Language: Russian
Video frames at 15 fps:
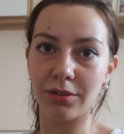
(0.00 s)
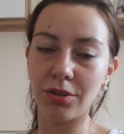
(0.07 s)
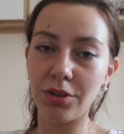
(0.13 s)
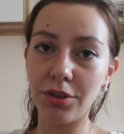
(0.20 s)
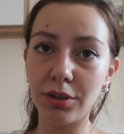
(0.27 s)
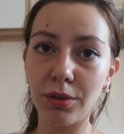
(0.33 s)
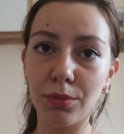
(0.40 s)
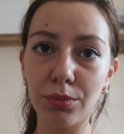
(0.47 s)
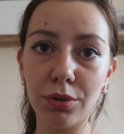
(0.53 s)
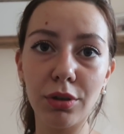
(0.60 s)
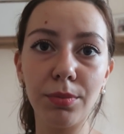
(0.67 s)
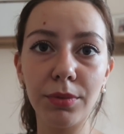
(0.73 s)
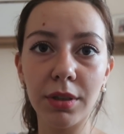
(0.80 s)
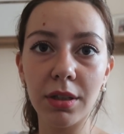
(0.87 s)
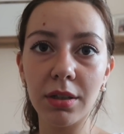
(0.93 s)
Но ну, они такие
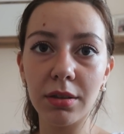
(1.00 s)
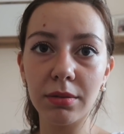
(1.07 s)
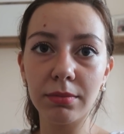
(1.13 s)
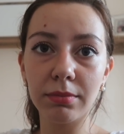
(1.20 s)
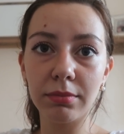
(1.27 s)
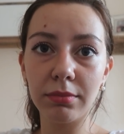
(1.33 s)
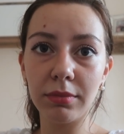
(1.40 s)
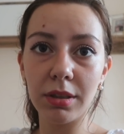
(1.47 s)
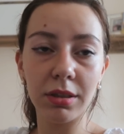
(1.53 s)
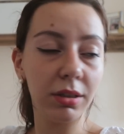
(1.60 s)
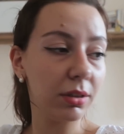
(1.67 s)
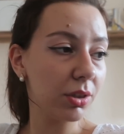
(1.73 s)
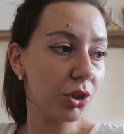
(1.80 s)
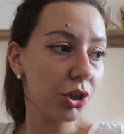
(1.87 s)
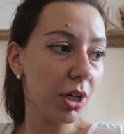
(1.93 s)
удобные, не
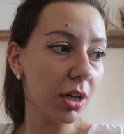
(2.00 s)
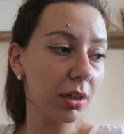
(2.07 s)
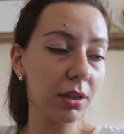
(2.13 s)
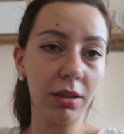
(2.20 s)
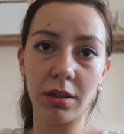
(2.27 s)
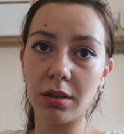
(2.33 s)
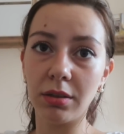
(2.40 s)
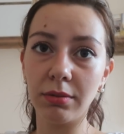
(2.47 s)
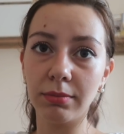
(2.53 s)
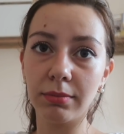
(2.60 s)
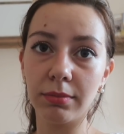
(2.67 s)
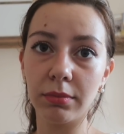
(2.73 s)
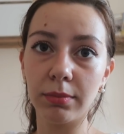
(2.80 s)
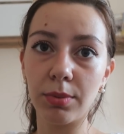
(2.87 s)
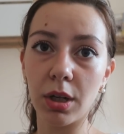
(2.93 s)
сильно жаркие,